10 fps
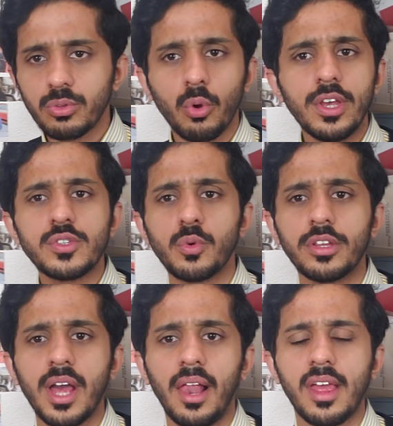तो इस
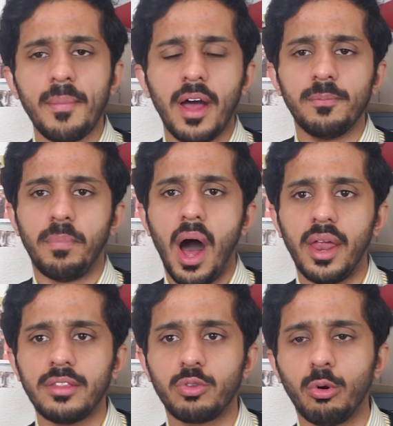सूरत हाल के बाद
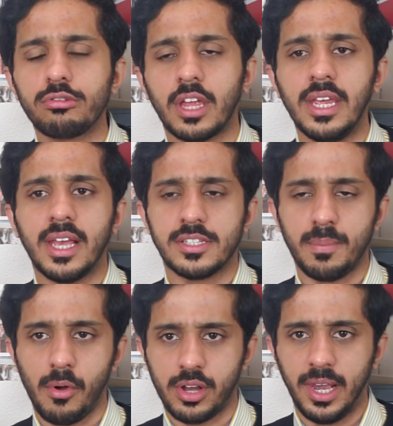भारत दो तरीके
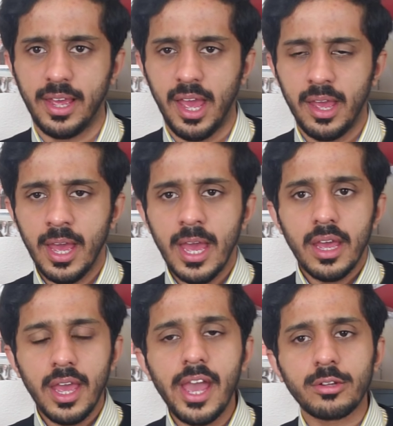से बौखलाया है
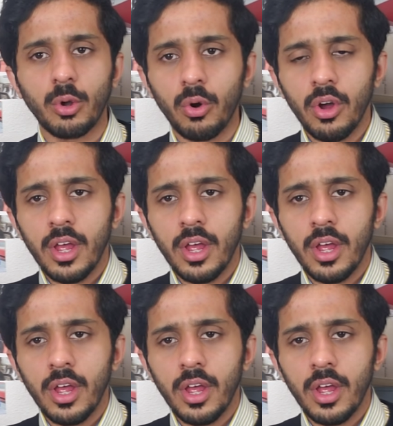एक तो